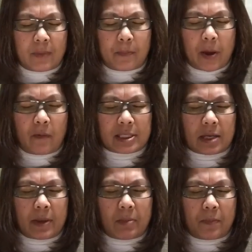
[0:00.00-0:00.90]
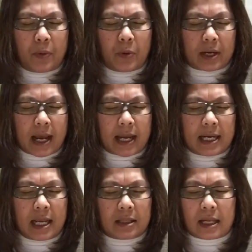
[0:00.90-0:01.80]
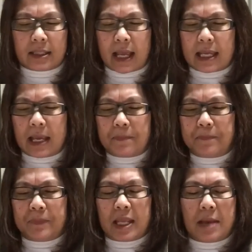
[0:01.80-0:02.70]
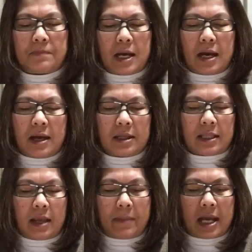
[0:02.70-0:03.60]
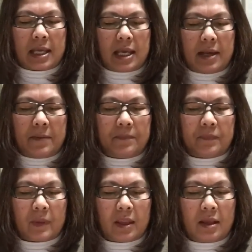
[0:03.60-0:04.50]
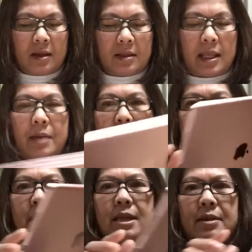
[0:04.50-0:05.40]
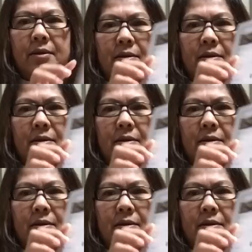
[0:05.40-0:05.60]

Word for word: ป้าแป๋วว่าจะไม่มาพูดนะไอ้นี่ตั้งแต่คลิปคลิปเอ่อเทมากิเทมากิ